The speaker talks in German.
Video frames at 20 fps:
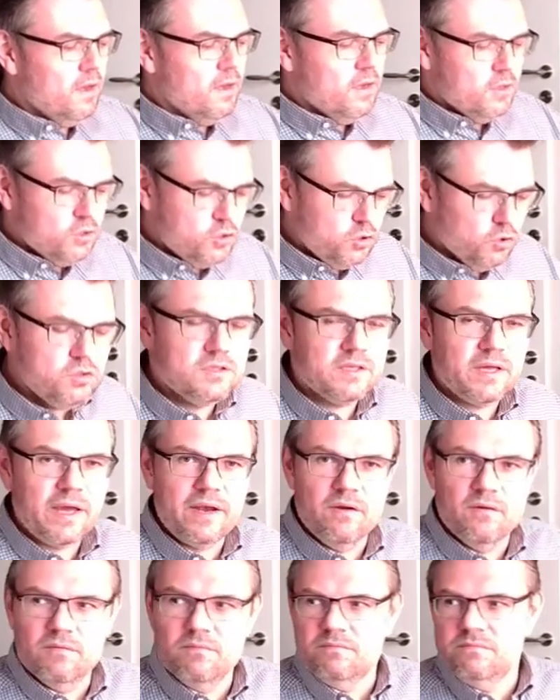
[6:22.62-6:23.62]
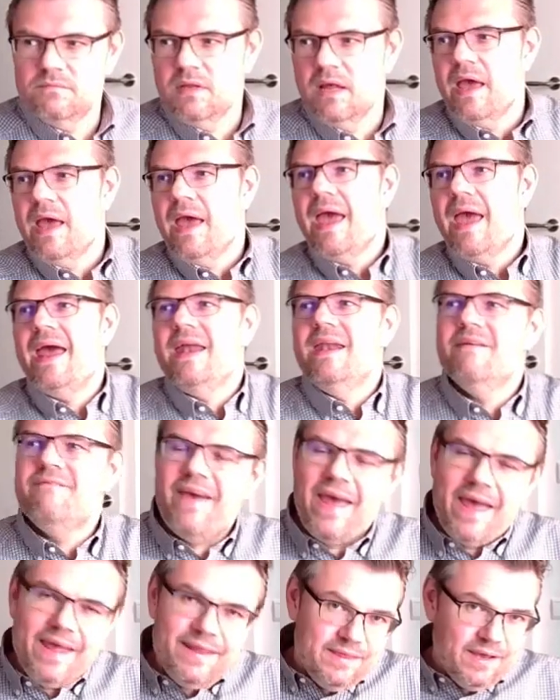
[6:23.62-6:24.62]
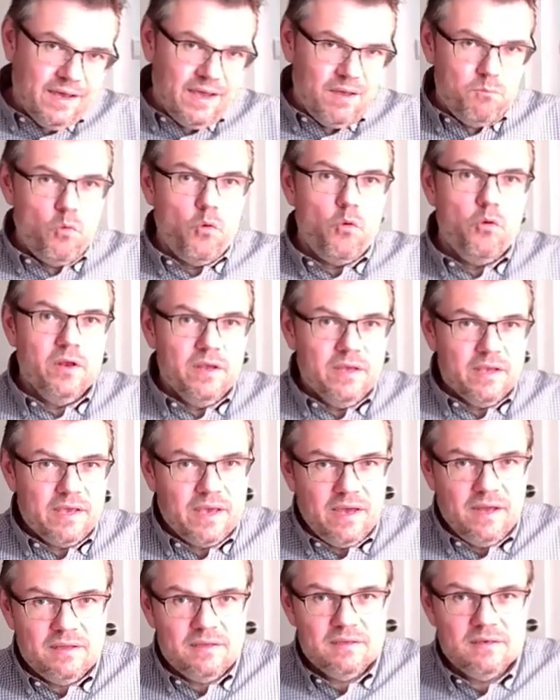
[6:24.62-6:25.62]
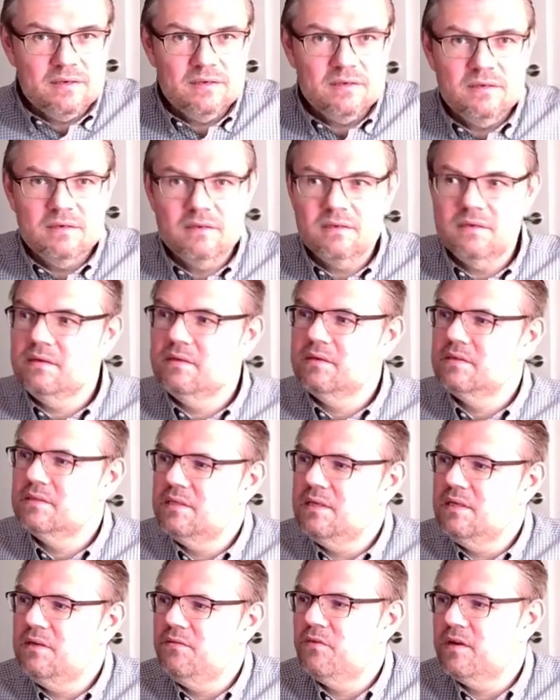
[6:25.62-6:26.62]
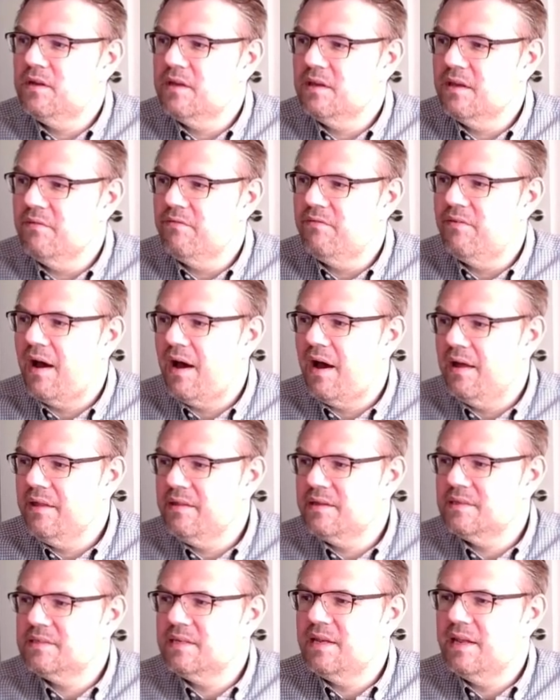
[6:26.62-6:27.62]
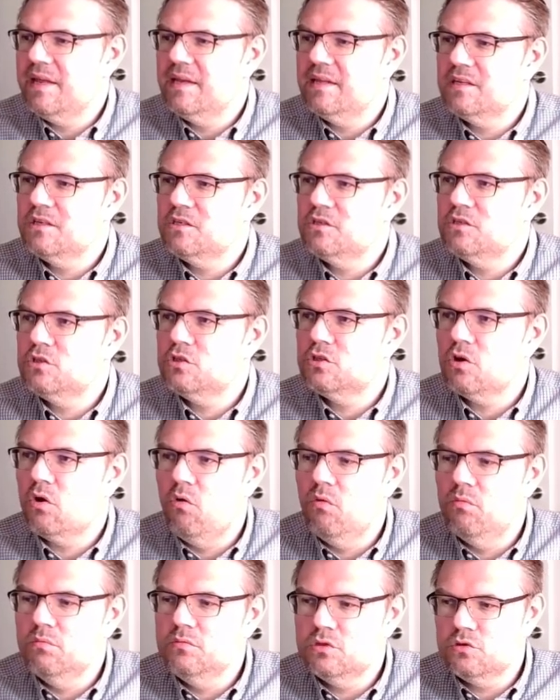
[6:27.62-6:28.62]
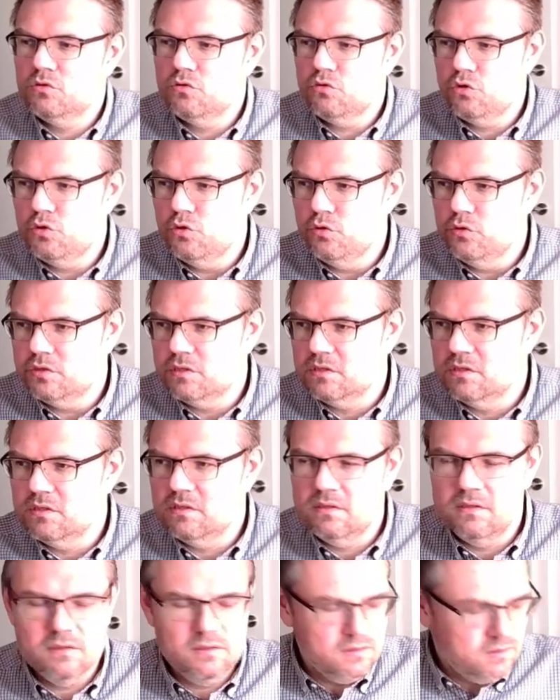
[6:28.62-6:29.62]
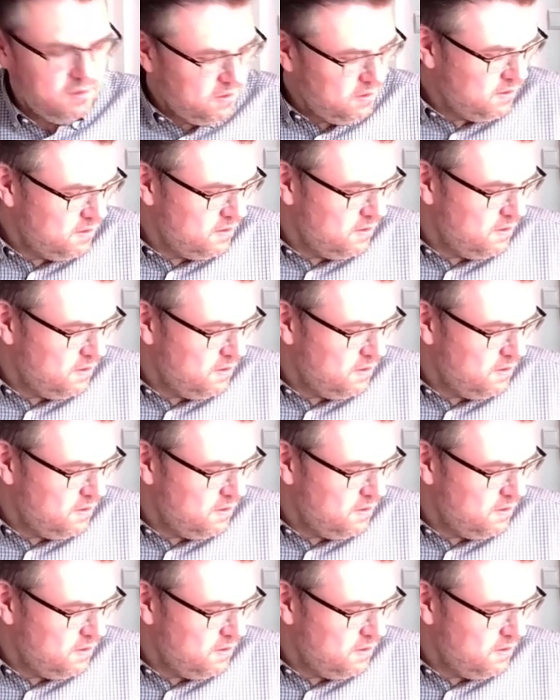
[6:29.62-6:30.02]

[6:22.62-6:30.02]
Schutztrennung. Eine weitere Möglichkeit, sich vor den Gefahren des elektrischen Stroms zu schützen, ja,